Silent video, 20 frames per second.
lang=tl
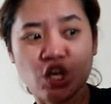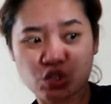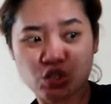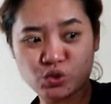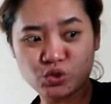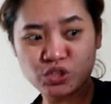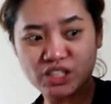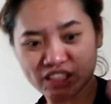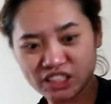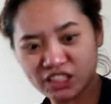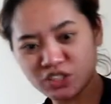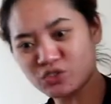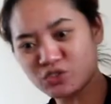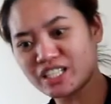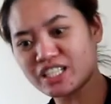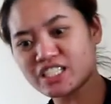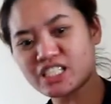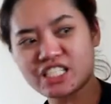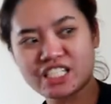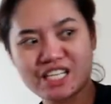So ulitin
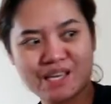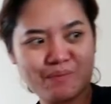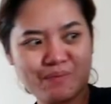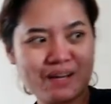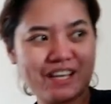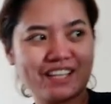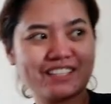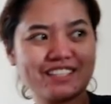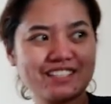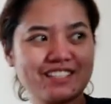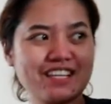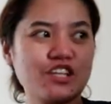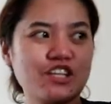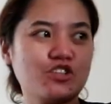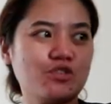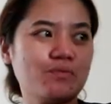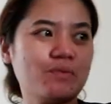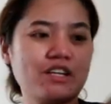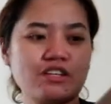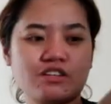ko lang siya na ipakita sa
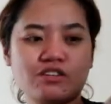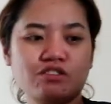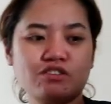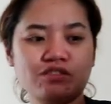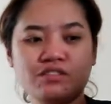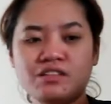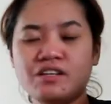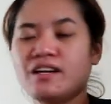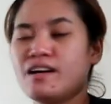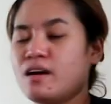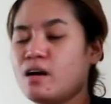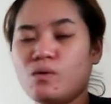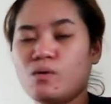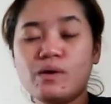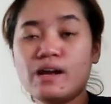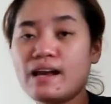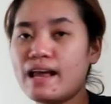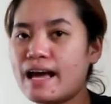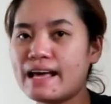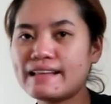inyo pero
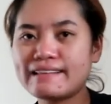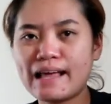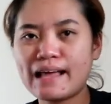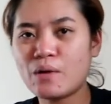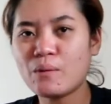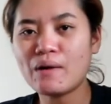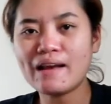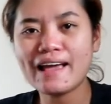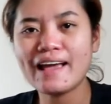wala na.